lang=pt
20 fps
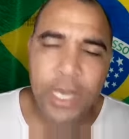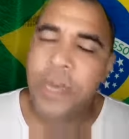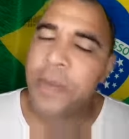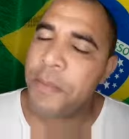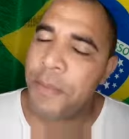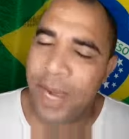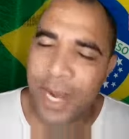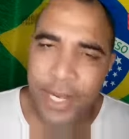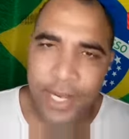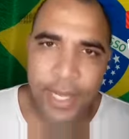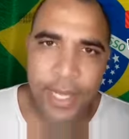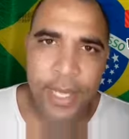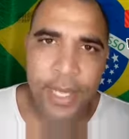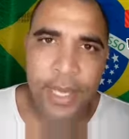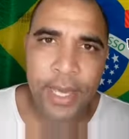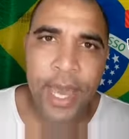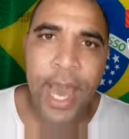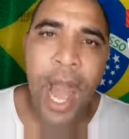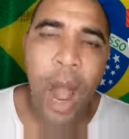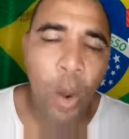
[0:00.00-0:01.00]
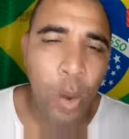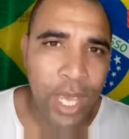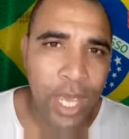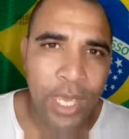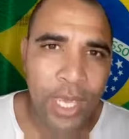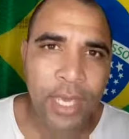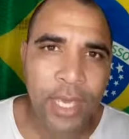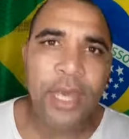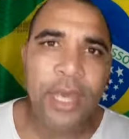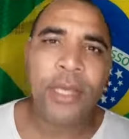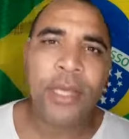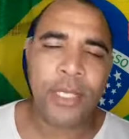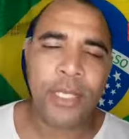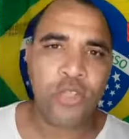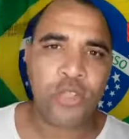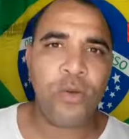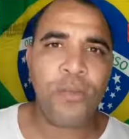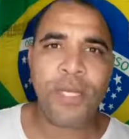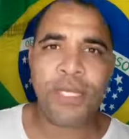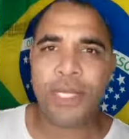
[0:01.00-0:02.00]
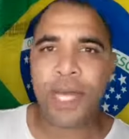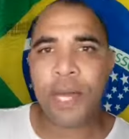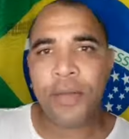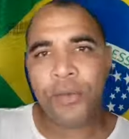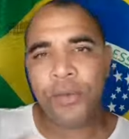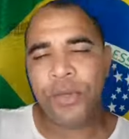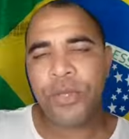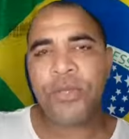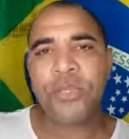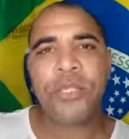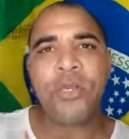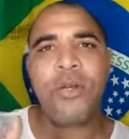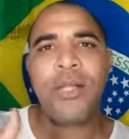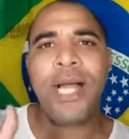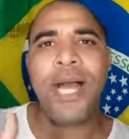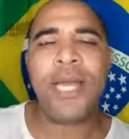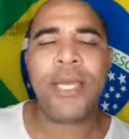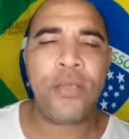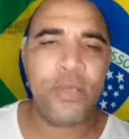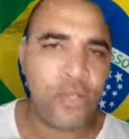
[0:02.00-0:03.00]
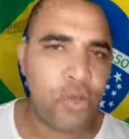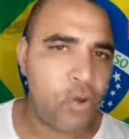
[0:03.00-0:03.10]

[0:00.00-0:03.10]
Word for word: e marque alguém nesse comentário e o seu like,